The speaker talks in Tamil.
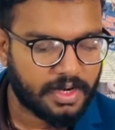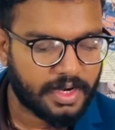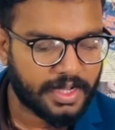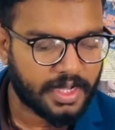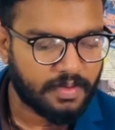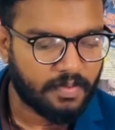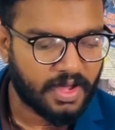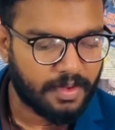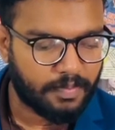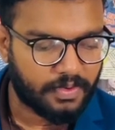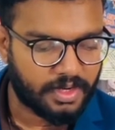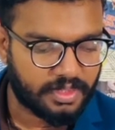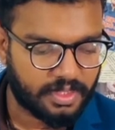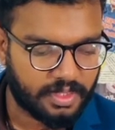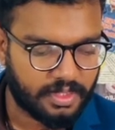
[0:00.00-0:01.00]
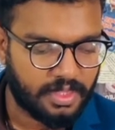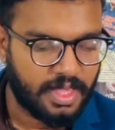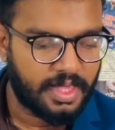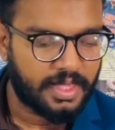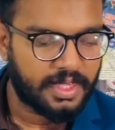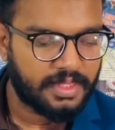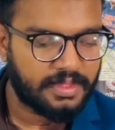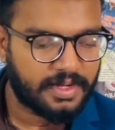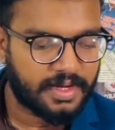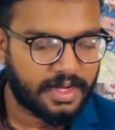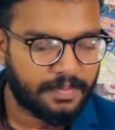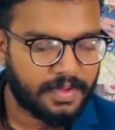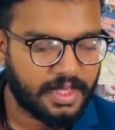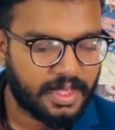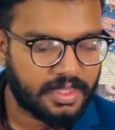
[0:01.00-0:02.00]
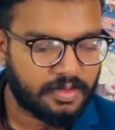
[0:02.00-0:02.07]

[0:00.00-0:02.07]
கிடைக்க வாய்ப்புள்ளது இந்த நிலைமை